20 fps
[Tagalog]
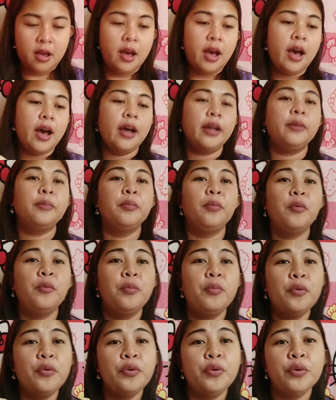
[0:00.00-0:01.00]
At
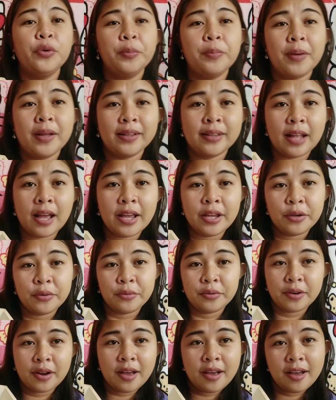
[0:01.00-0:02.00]
bubunod pa
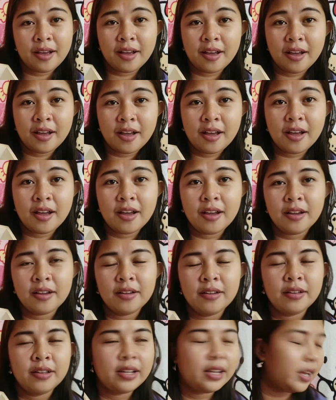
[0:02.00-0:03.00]
tayo ng
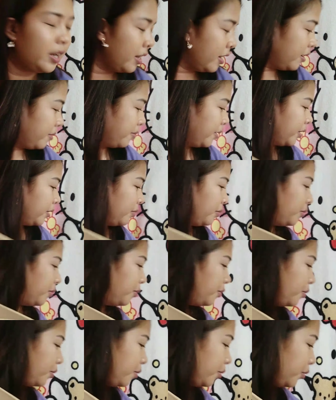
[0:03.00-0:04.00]
ilan na ba to?
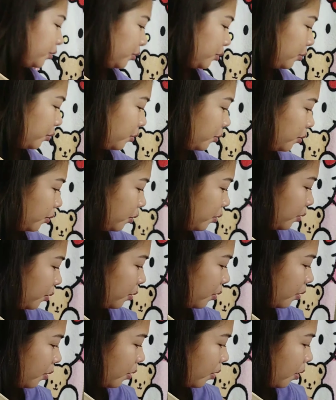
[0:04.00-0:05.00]
2
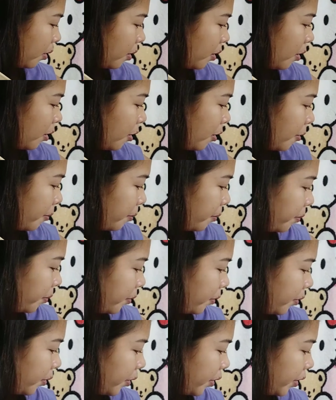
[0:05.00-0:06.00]

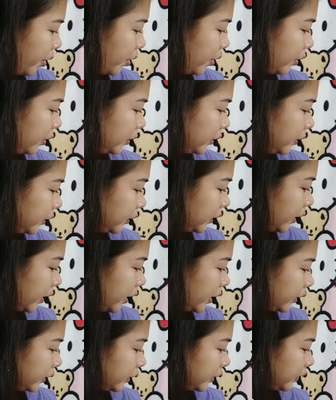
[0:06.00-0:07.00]
4
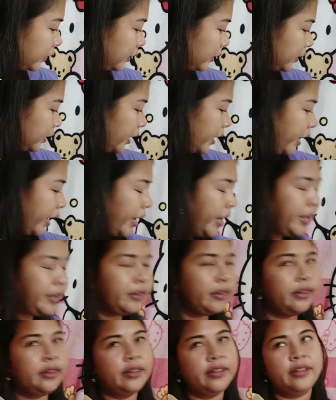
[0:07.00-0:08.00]
6
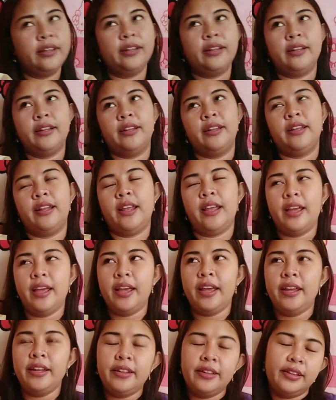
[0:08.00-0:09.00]

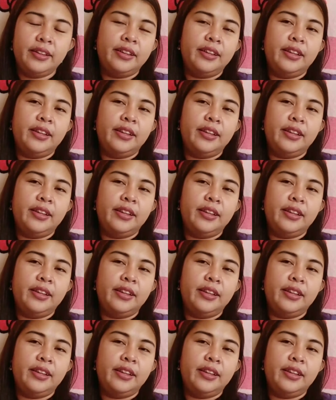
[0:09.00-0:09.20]
8